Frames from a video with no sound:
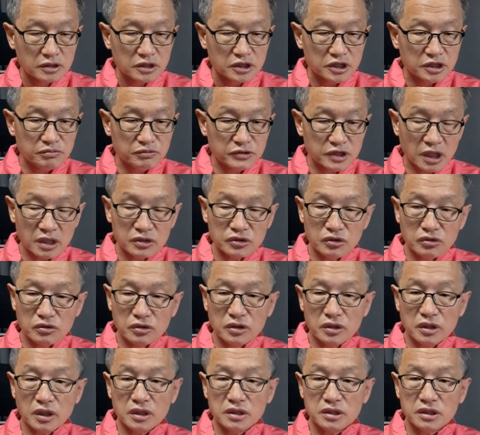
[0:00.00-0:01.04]

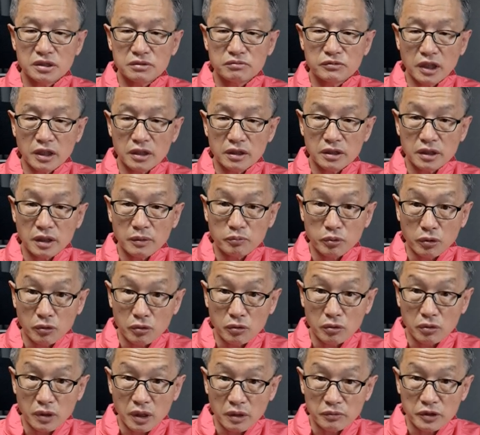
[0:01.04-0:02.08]
김창룡이가 이승만한테
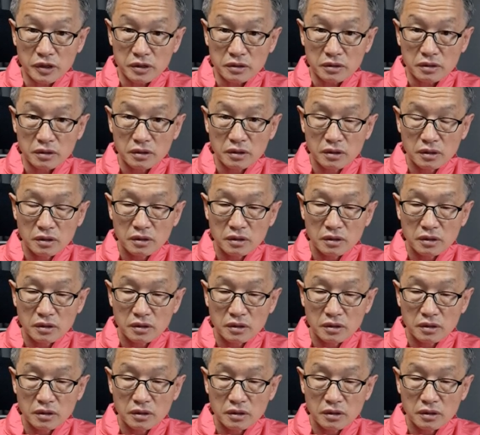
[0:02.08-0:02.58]
보고를 하면